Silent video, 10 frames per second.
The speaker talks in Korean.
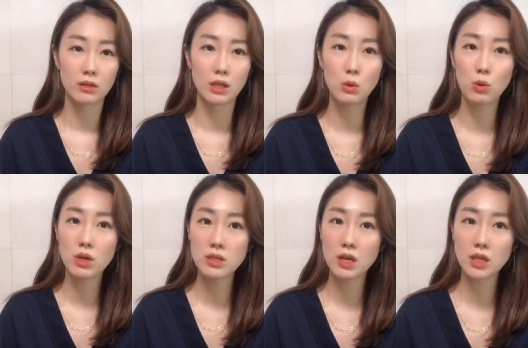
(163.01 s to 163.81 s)
니콜라
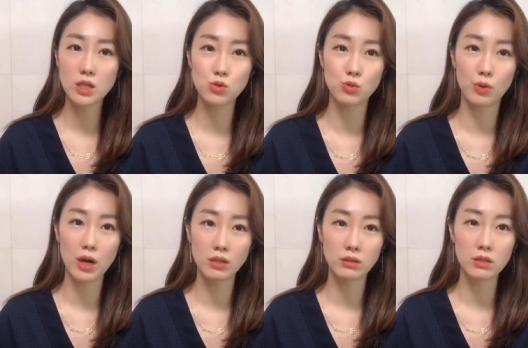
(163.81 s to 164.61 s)
사기
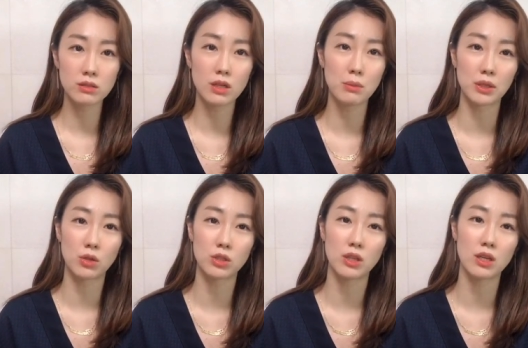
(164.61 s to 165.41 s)
이슈와 테슬라
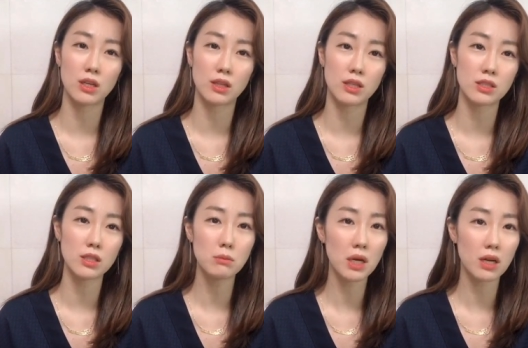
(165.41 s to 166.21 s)
배터리데이에 대한
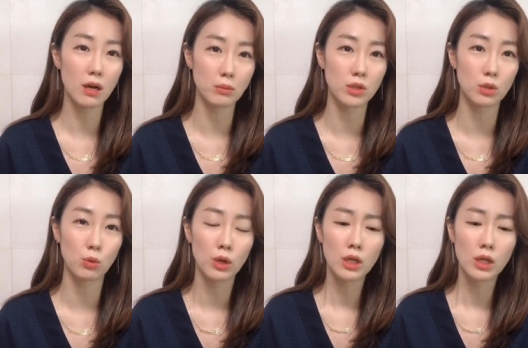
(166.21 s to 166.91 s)
실망감, 그리고